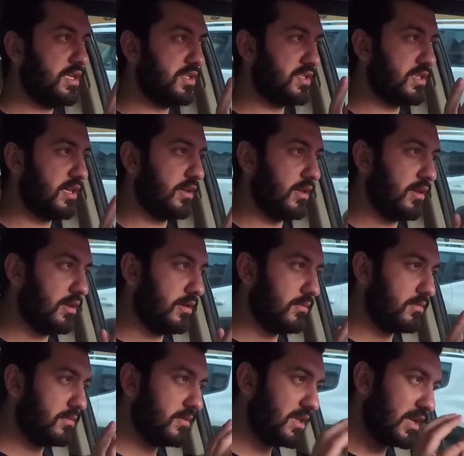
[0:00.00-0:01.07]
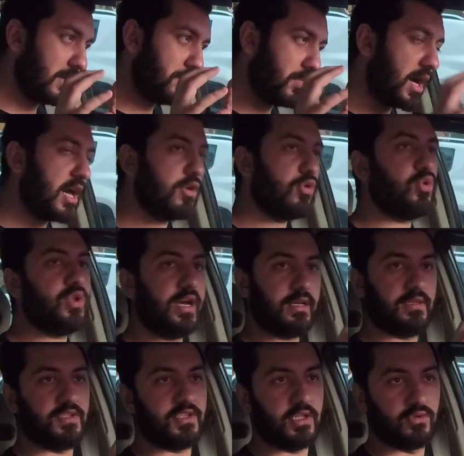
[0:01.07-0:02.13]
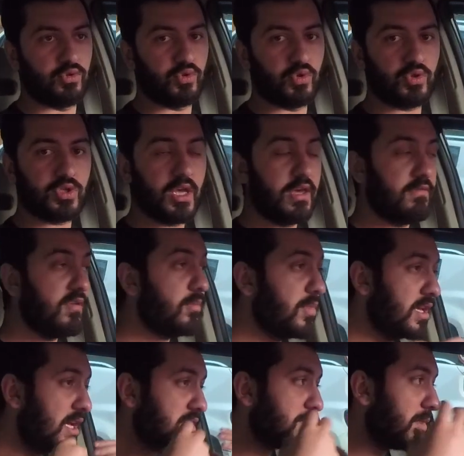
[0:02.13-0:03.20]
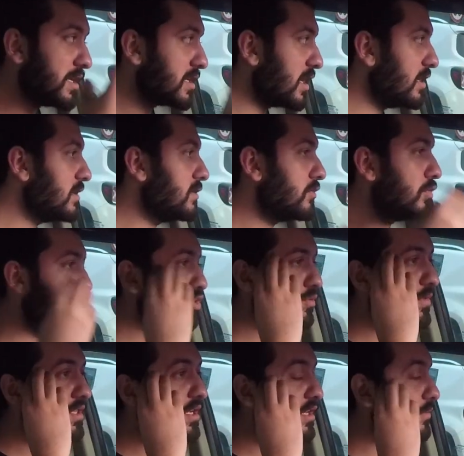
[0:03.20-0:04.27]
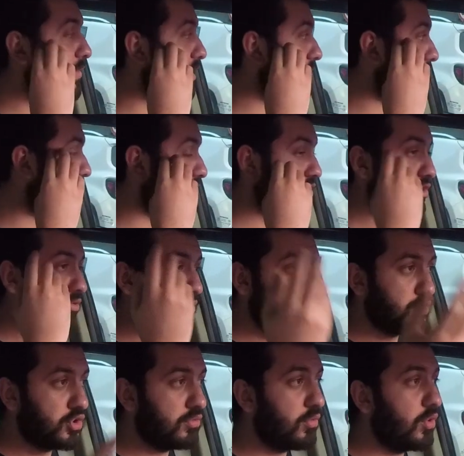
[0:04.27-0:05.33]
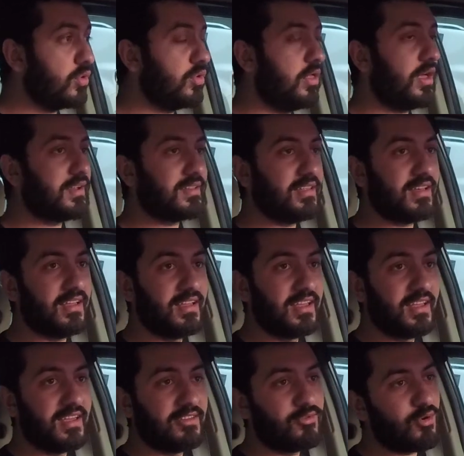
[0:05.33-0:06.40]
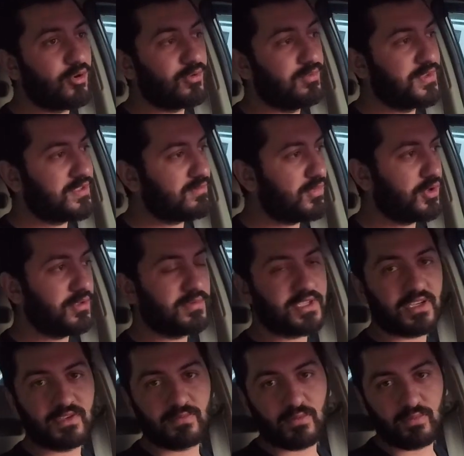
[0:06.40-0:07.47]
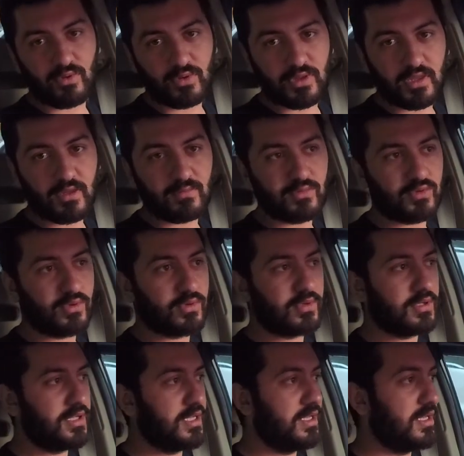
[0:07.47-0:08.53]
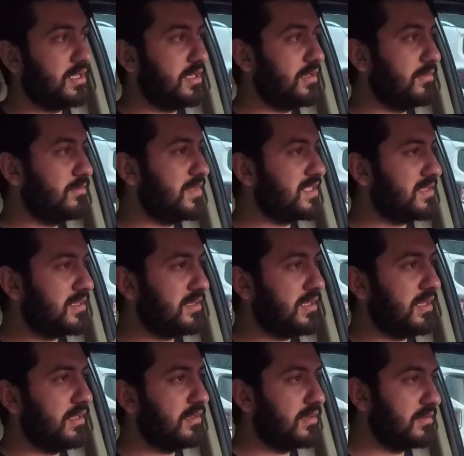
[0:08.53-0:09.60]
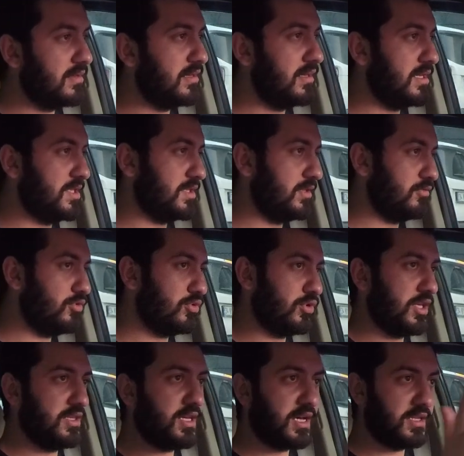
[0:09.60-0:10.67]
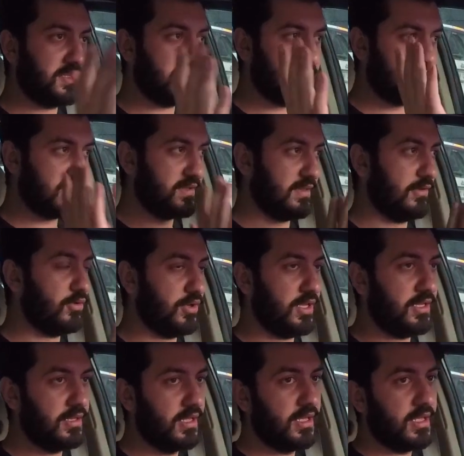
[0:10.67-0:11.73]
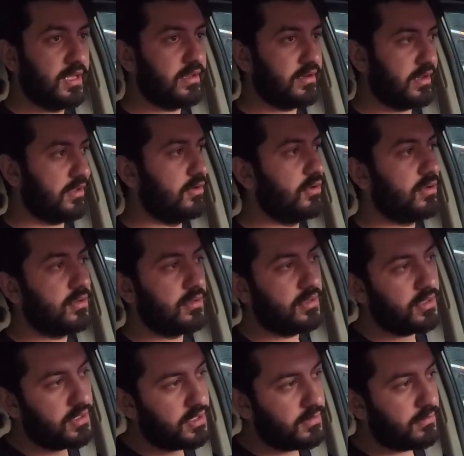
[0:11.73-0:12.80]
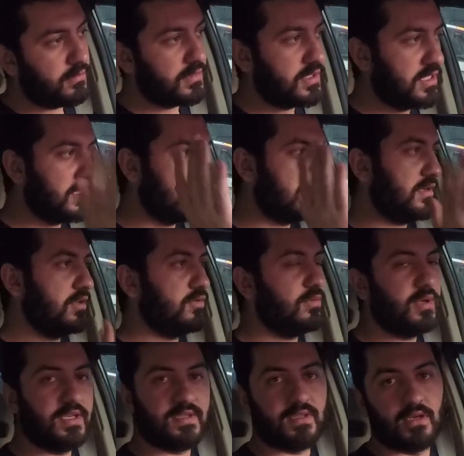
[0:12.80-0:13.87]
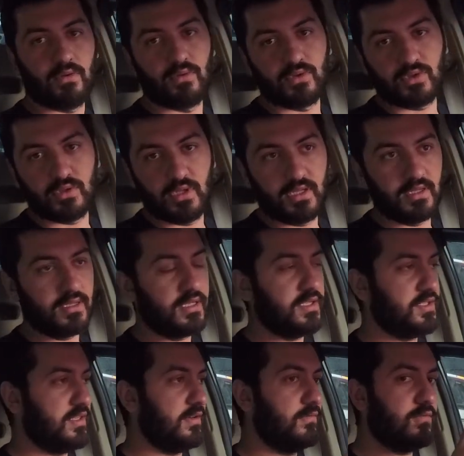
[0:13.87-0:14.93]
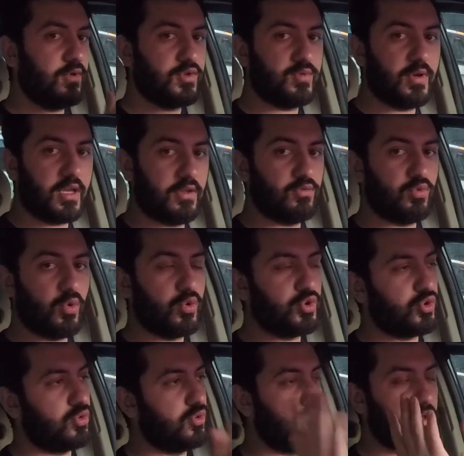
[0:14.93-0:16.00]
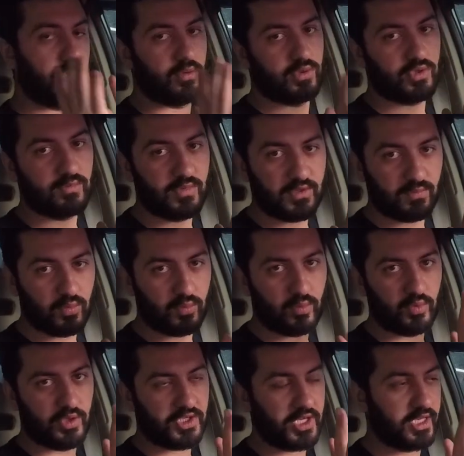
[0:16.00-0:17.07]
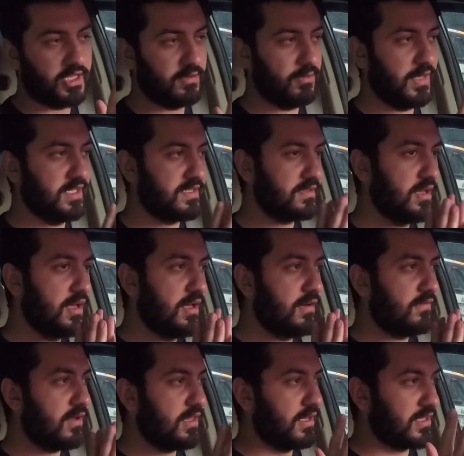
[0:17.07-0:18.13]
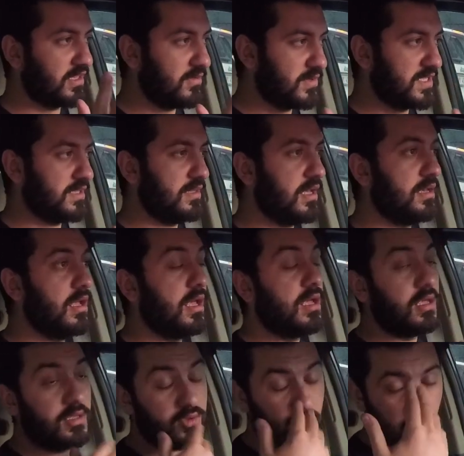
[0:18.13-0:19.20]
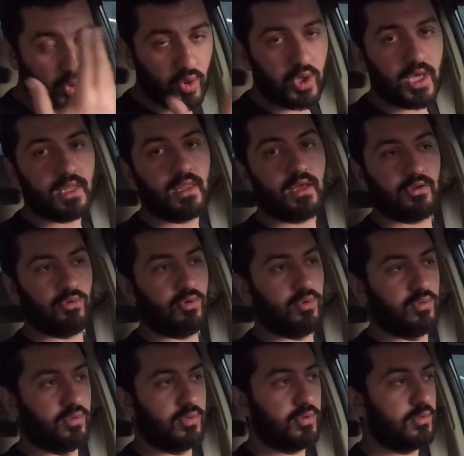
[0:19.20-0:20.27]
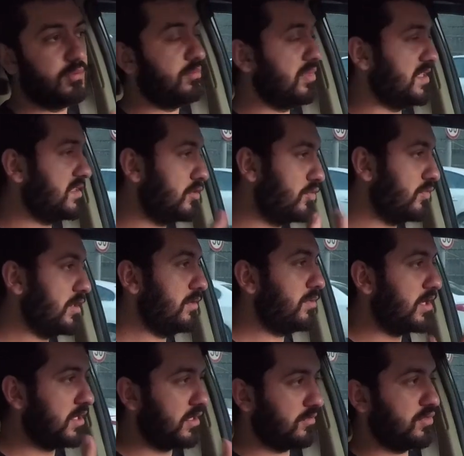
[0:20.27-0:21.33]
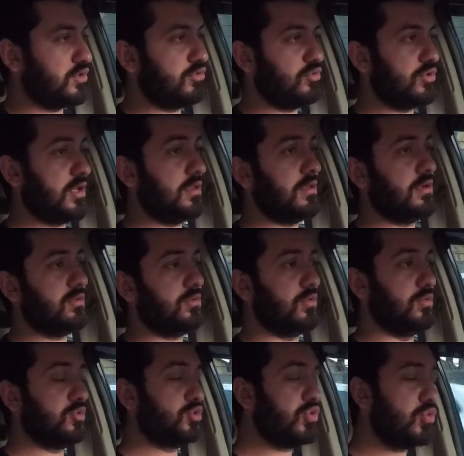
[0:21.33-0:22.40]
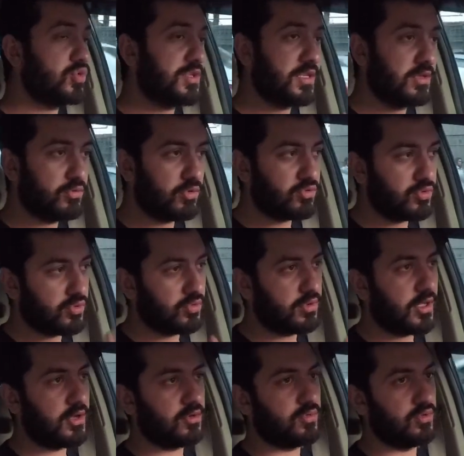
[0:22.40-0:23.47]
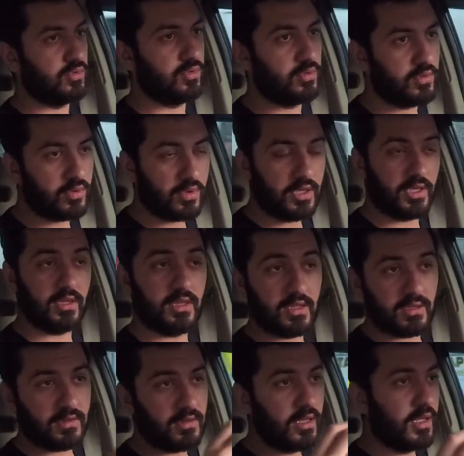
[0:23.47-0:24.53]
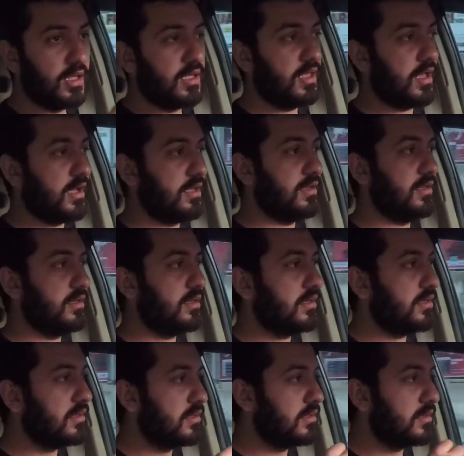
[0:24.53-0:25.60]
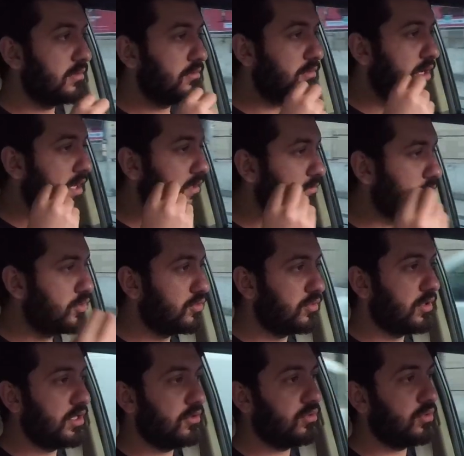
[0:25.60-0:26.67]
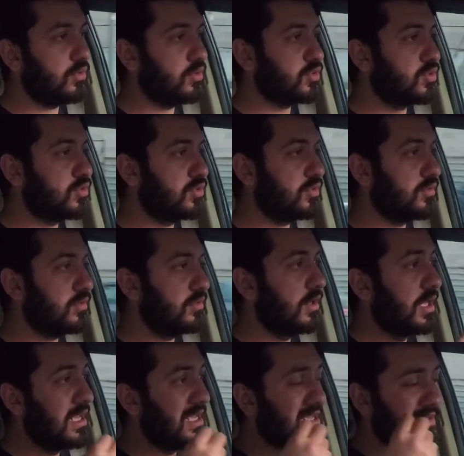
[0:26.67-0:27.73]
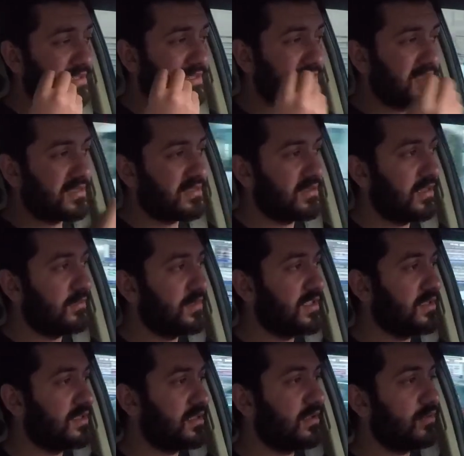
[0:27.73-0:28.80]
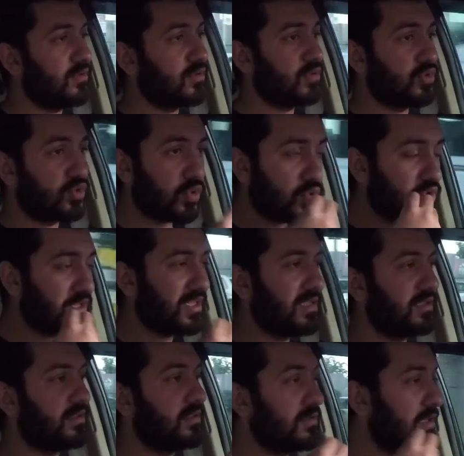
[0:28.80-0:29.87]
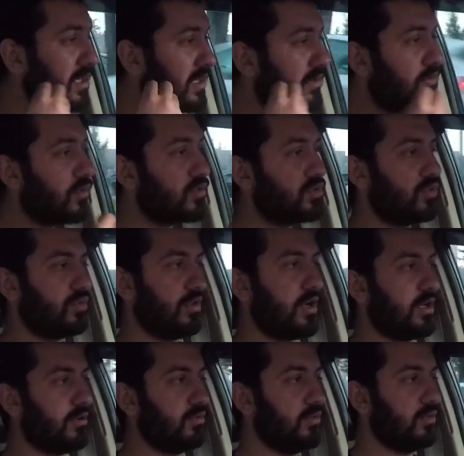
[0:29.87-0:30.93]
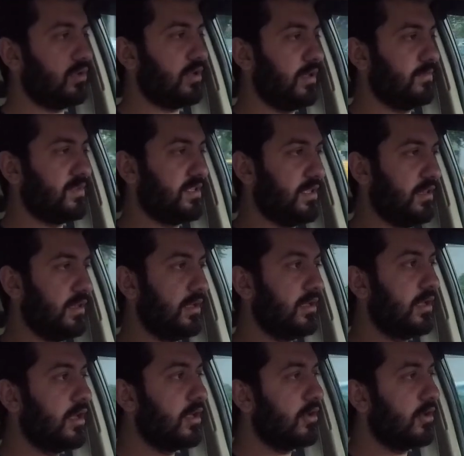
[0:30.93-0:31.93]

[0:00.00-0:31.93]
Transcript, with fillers: İşte direkt bayi odaklı çalışıyoruz. Ve birkaç markayla da görüşme talep ettik. Açık konuşayım onlar da yok bizim böyle bir çalışma politikamız yok. Ee, bizle değil ee, işte Türkiye dağıtıcısıyla örneğin Renault e, gidin Renault Mace'le görüşün dedi. İşte Volkswagen Doğuş Oto ile görüşün. Biz bu, bu işe girmeyiz falan gibisinden söyleyenler de oldu. Bize güvenip arkamızda duranlar da oldu. Çok sıkı dostluklar kurduk. İnanın yani e, bayi müdürleri olsun, satış temsilcileri olsun. Çok sıkı iyi dostluklar kurduk hepsiyle.